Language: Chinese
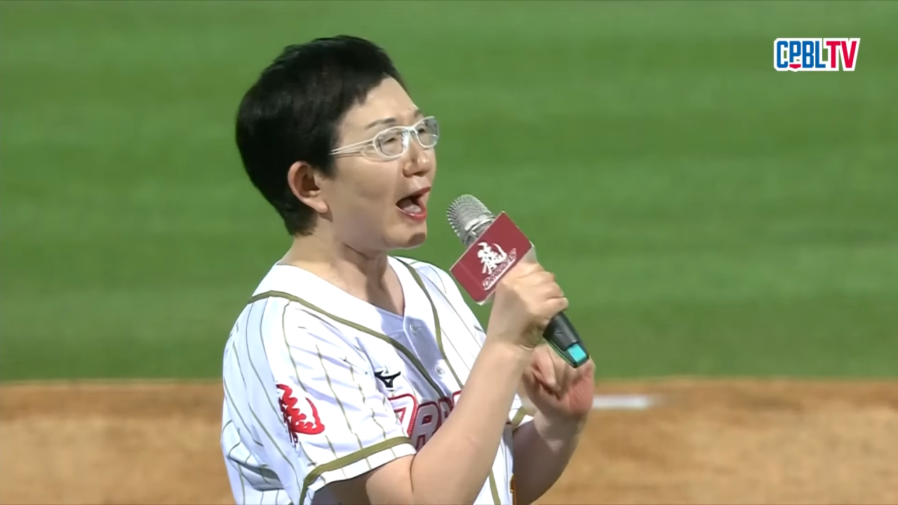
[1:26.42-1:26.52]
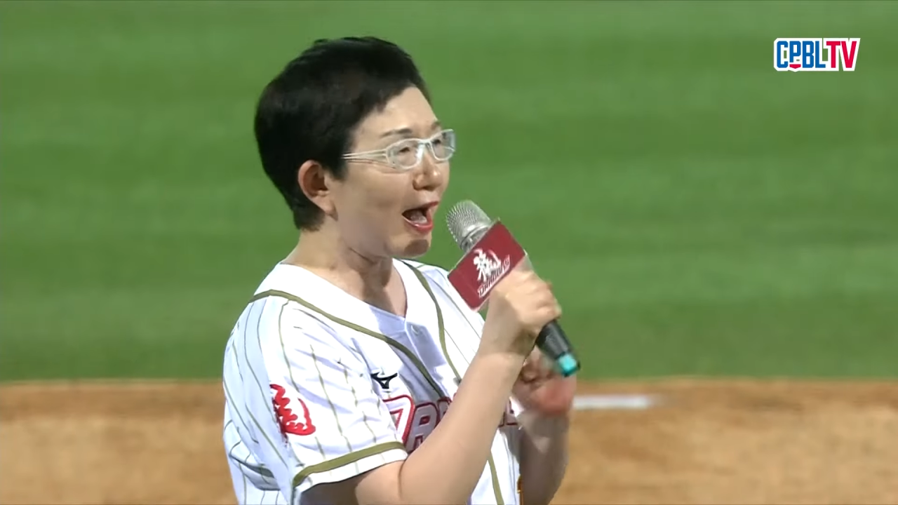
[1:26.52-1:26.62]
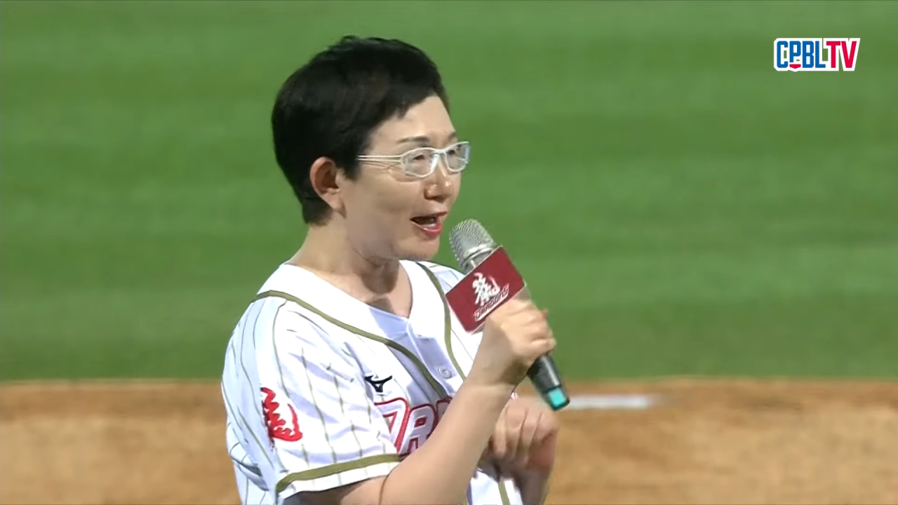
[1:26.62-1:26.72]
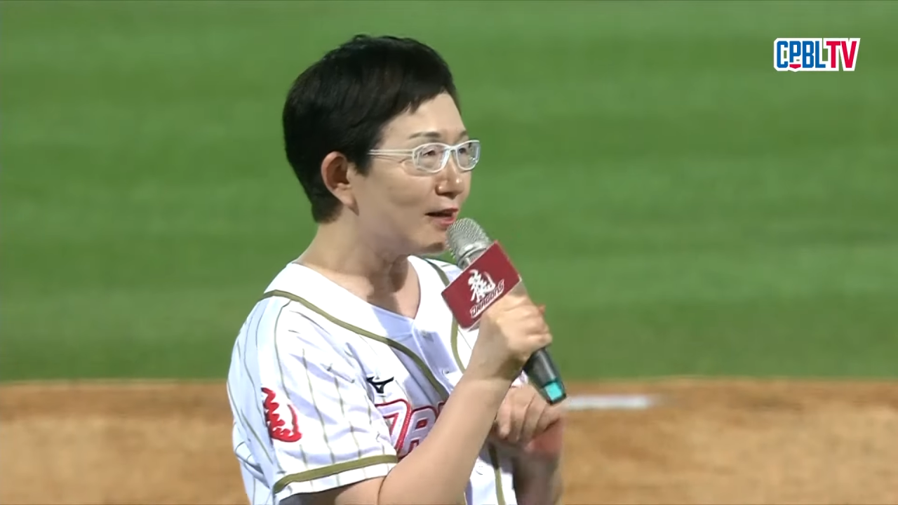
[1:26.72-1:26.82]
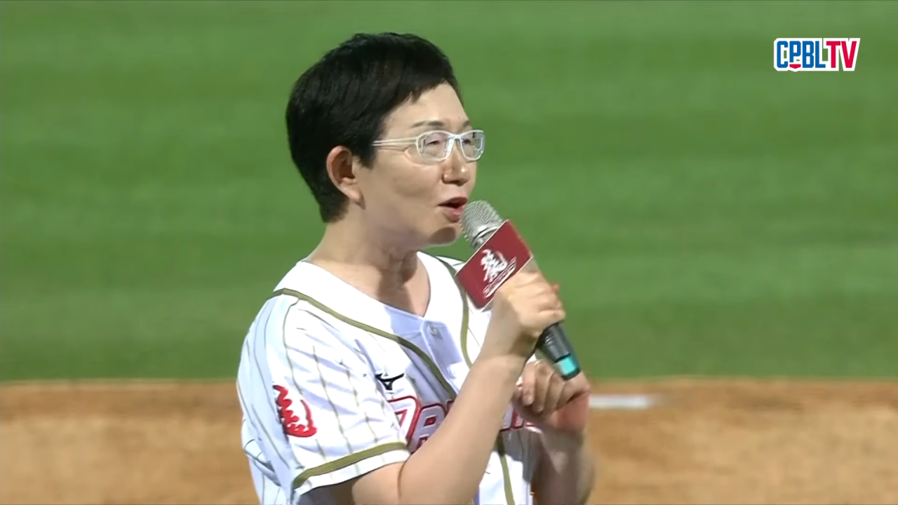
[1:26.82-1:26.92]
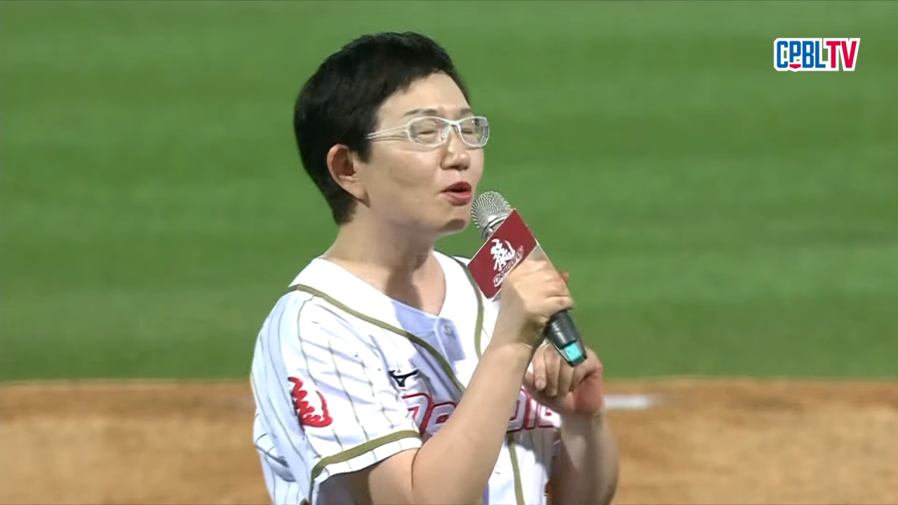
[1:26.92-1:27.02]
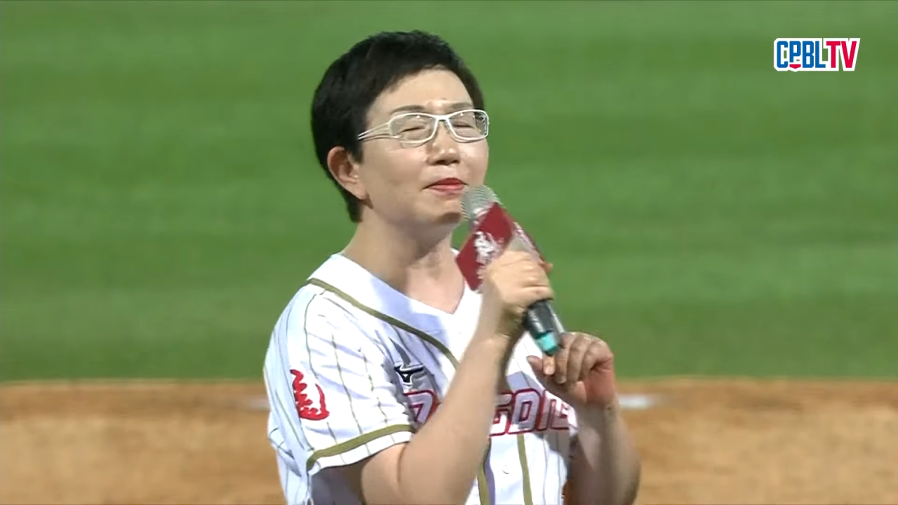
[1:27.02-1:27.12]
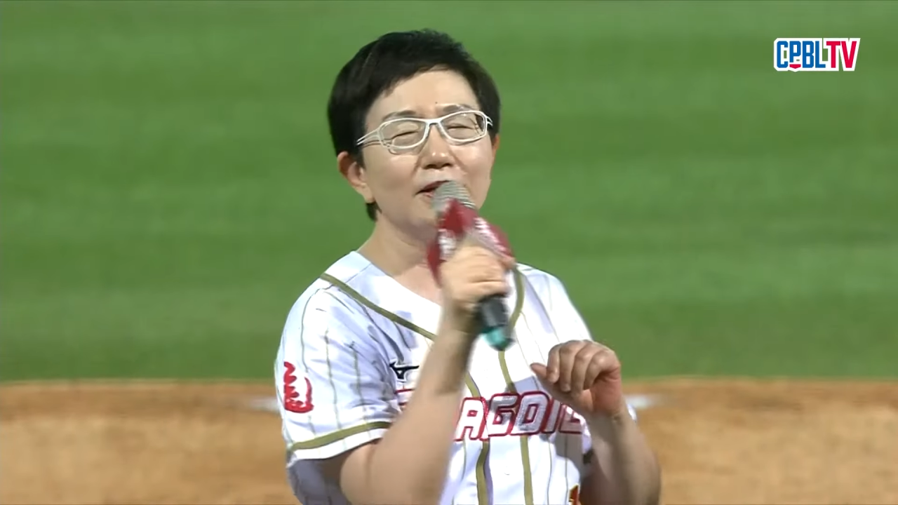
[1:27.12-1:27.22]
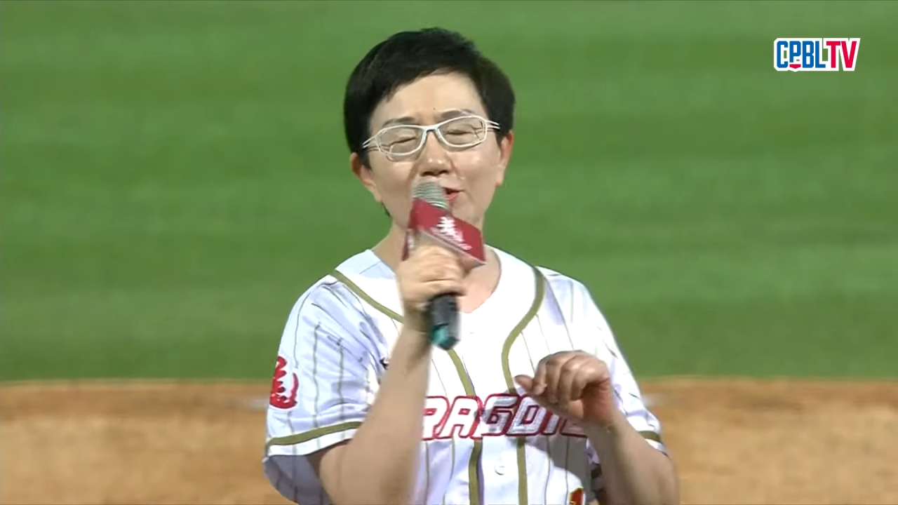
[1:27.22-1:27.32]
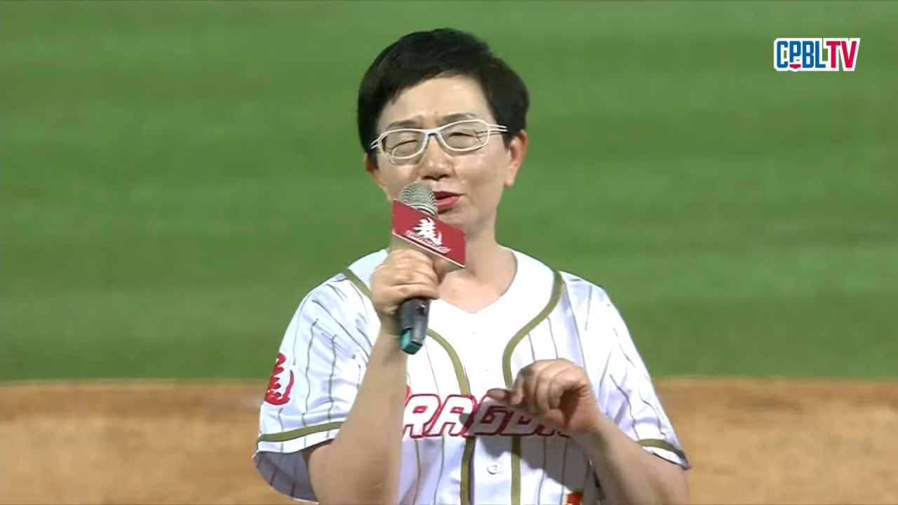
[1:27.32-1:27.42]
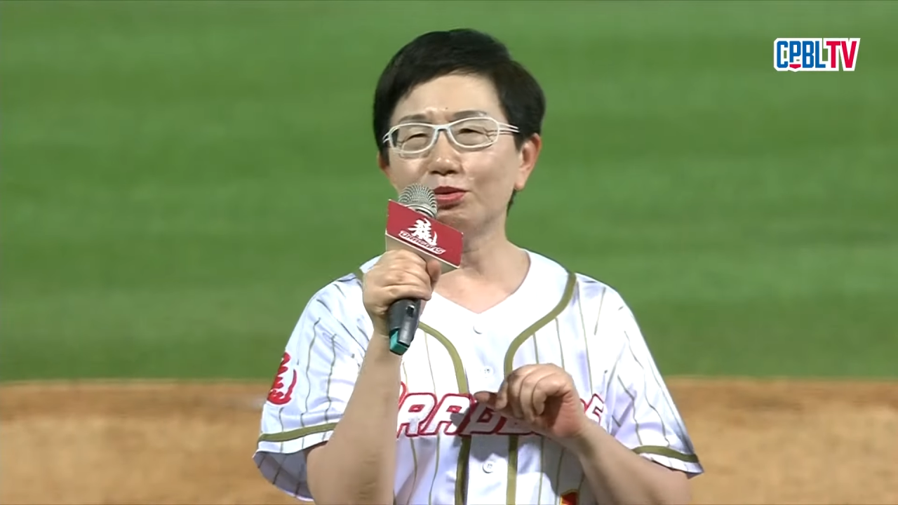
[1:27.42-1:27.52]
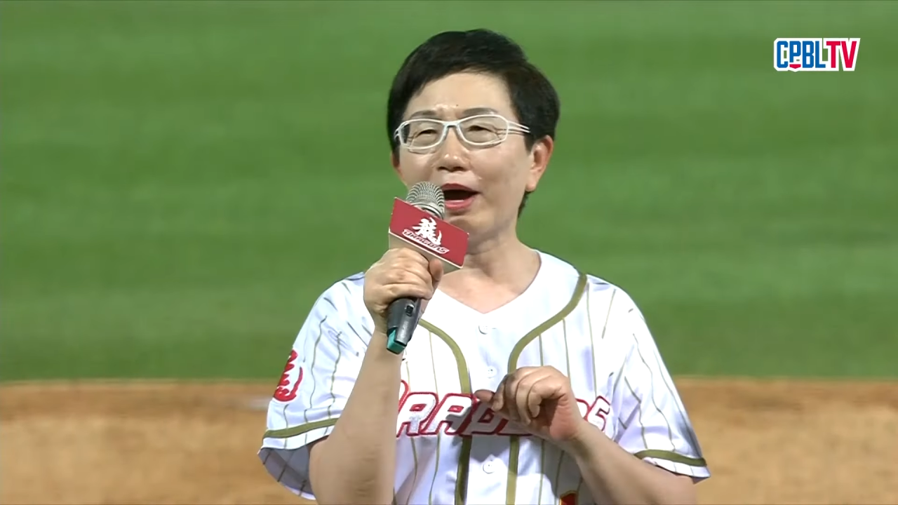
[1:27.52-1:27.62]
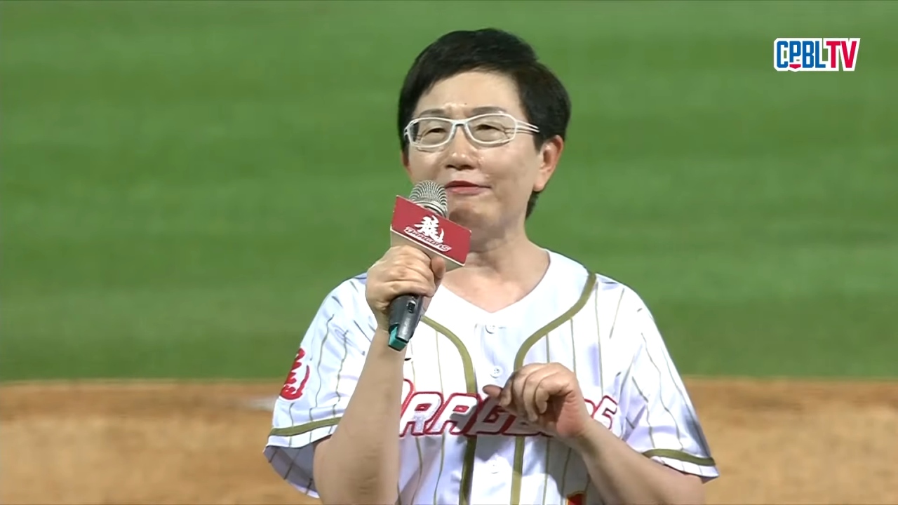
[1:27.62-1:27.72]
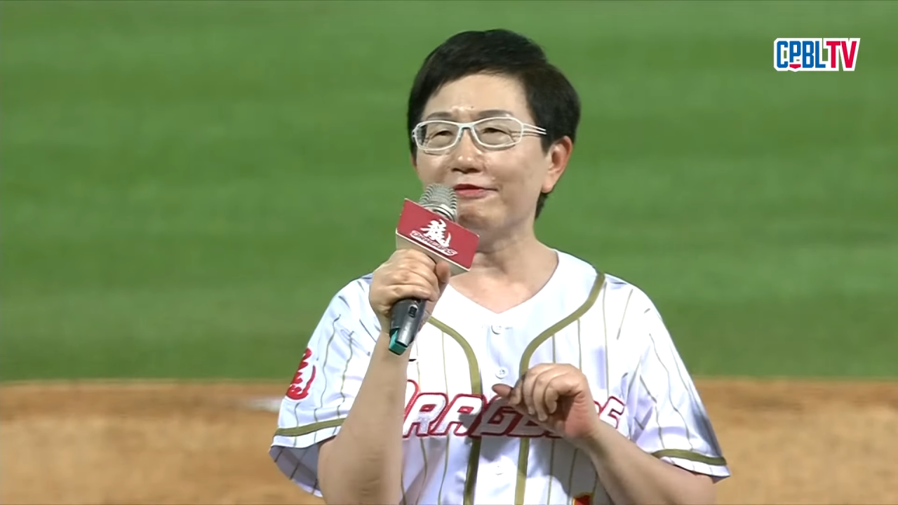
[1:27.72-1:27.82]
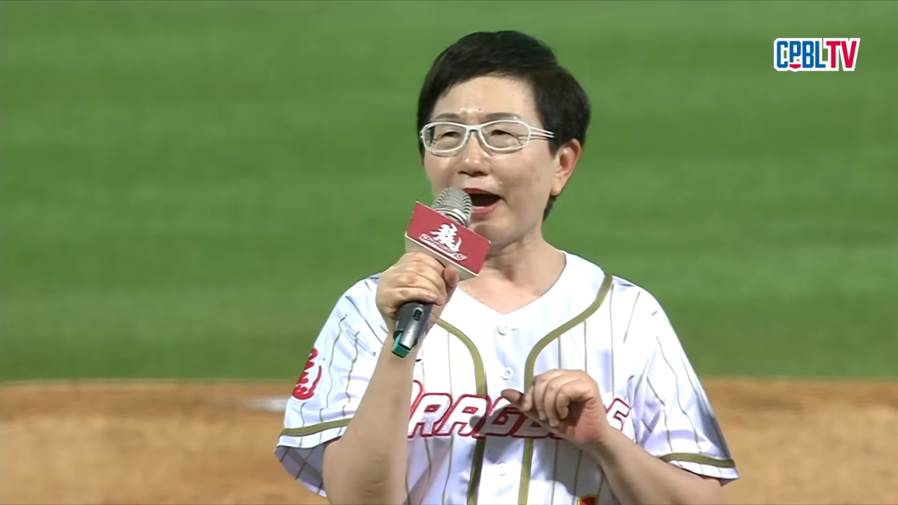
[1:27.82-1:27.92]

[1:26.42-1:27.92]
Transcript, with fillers: 还有我们云端